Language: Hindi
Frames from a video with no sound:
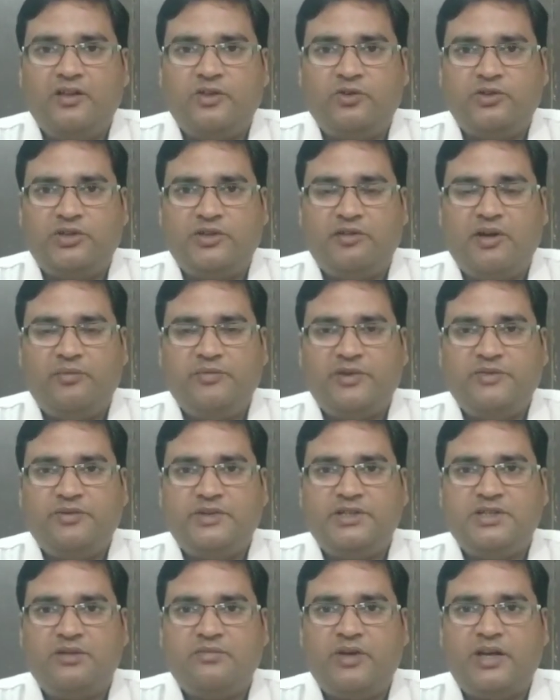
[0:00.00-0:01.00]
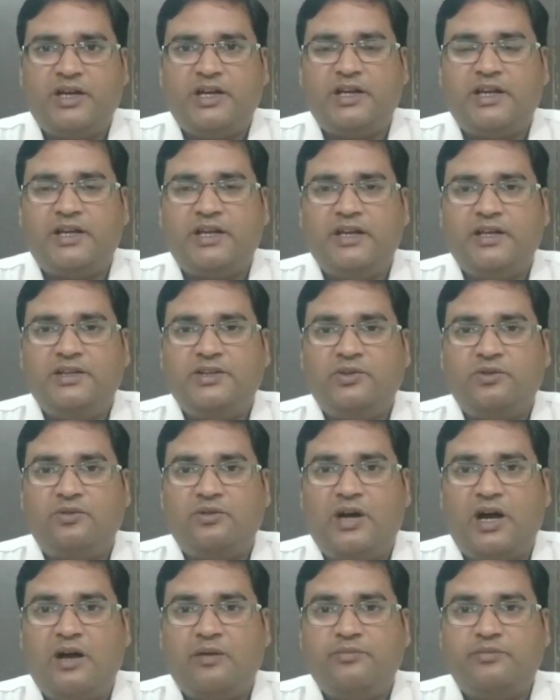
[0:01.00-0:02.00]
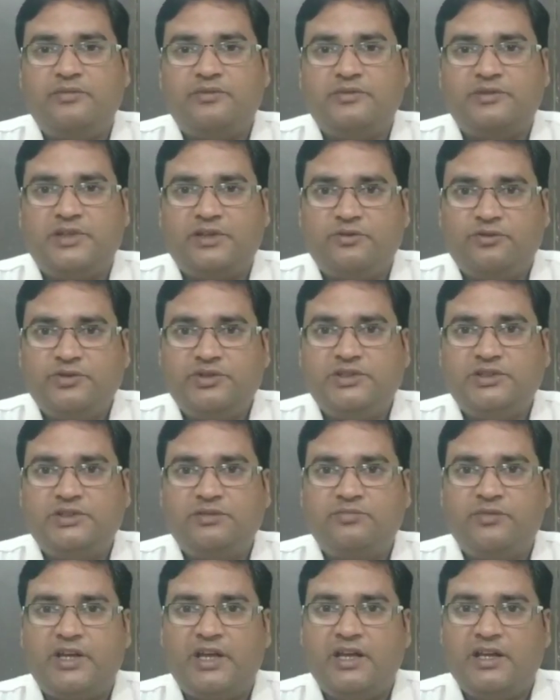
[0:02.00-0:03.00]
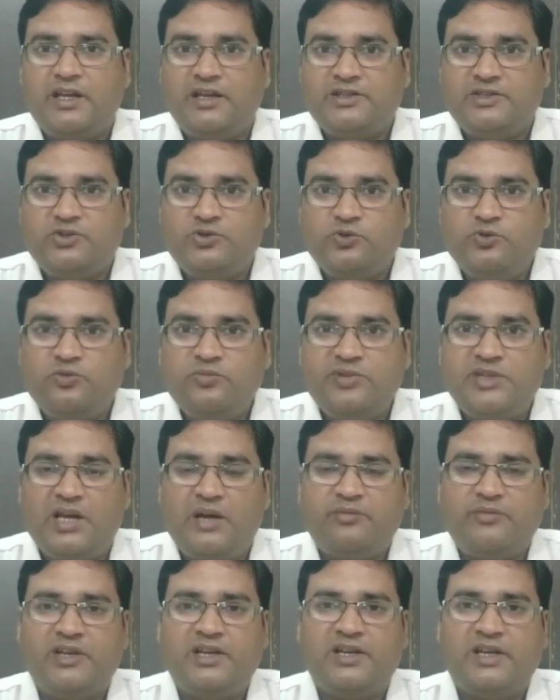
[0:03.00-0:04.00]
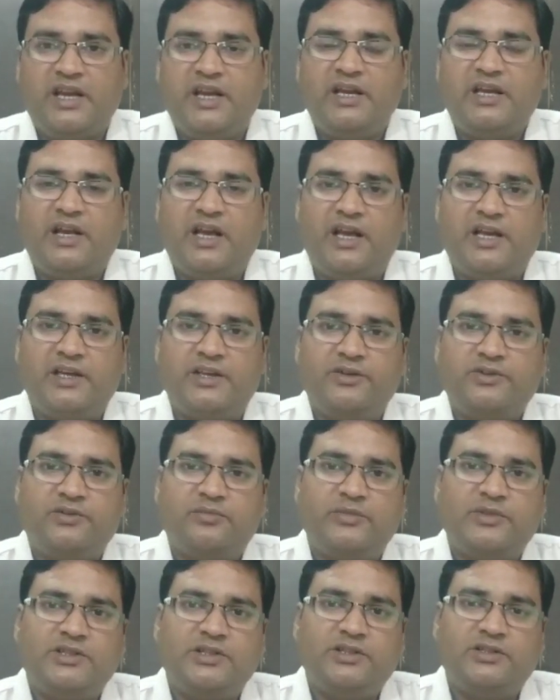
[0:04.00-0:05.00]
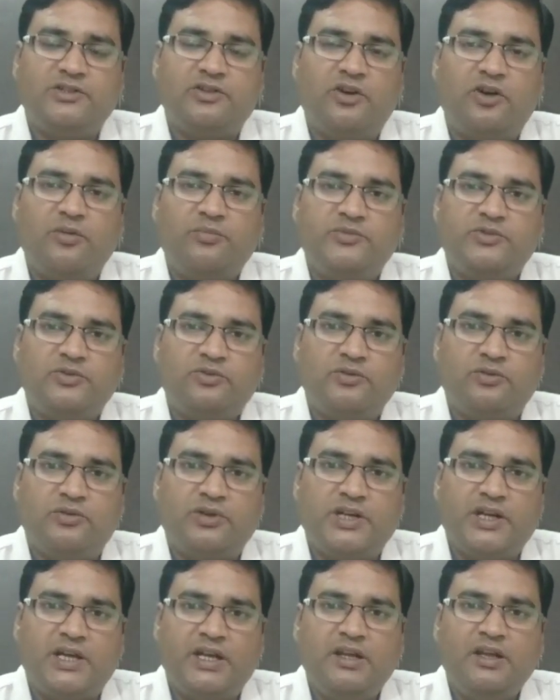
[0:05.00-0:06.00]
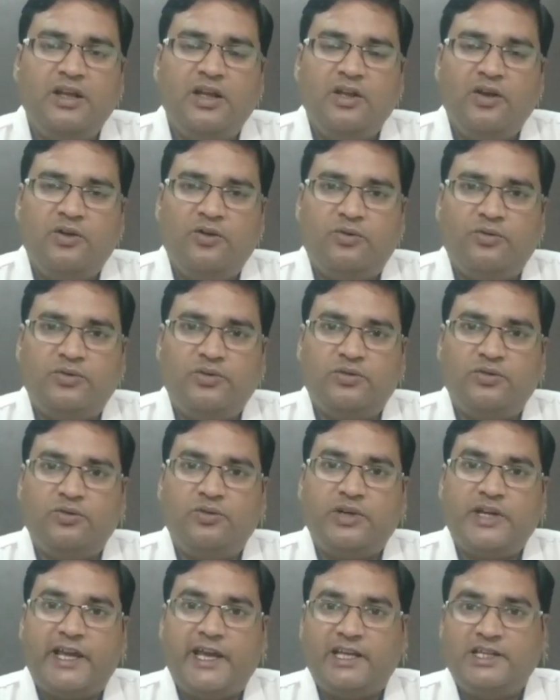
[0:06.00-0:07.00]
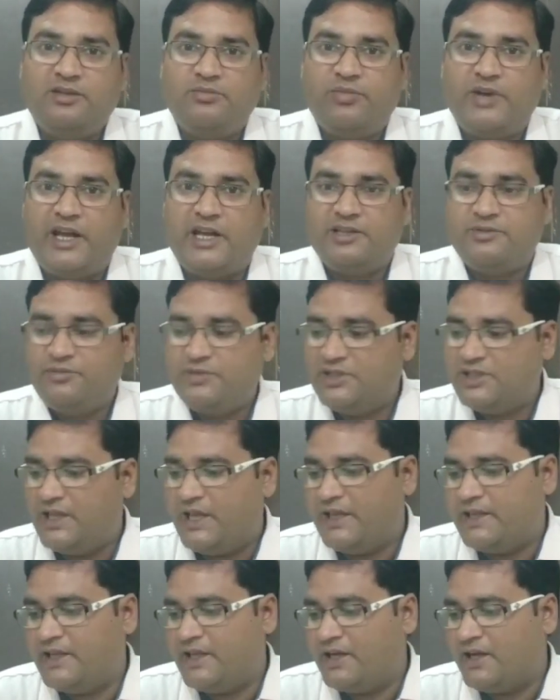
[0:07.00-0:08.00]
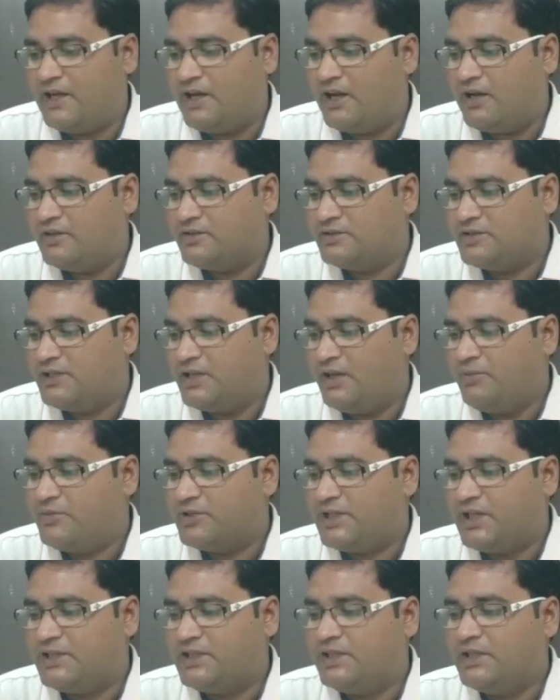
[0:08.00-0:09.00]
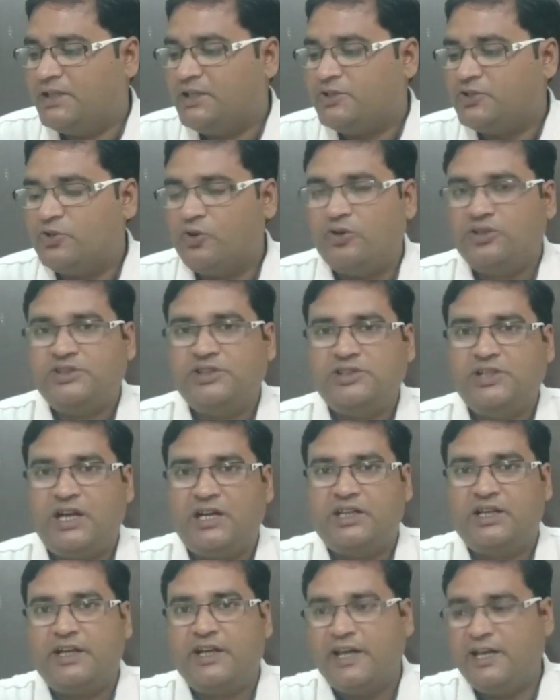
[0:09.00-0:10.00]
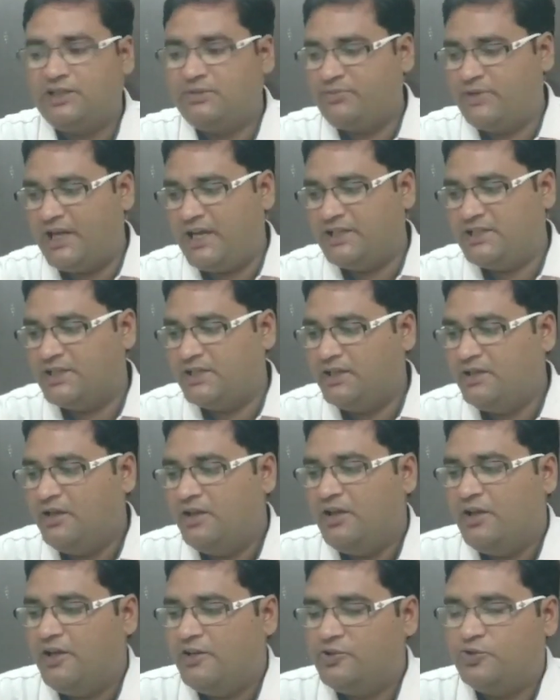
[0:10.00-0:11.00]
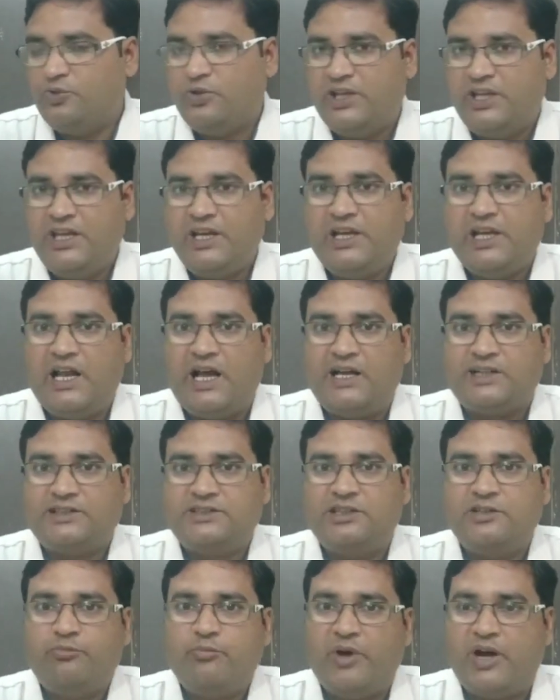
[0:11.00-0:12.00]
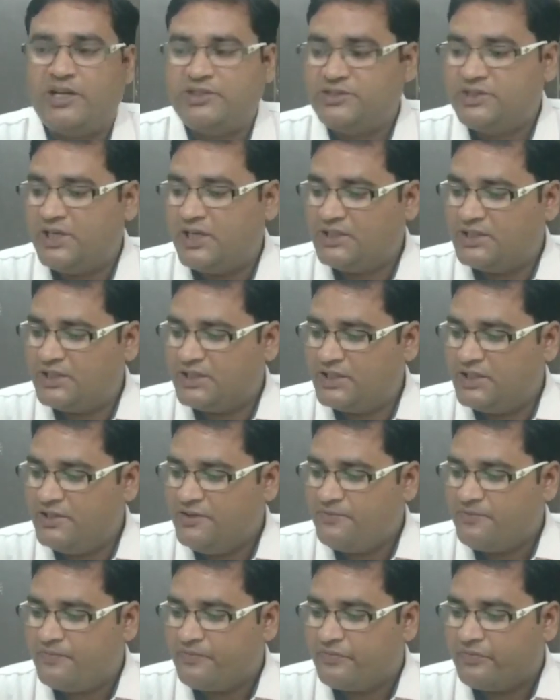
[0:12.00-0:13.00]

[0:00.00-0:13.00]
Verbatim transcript: तो जब आप ये फ़ीस जमा करेंगे तो आप उसमें जो भी आपकी रैंक आएगी उसमें से टॉप जो होंगे उनको कैश प्राइज भी दिया जाएगा ये हम हाँ, बताते हैं कि सौ से ज़्यादा कैश प्राइज हैं जो एक लाख से पाँच हज़ार तक हैं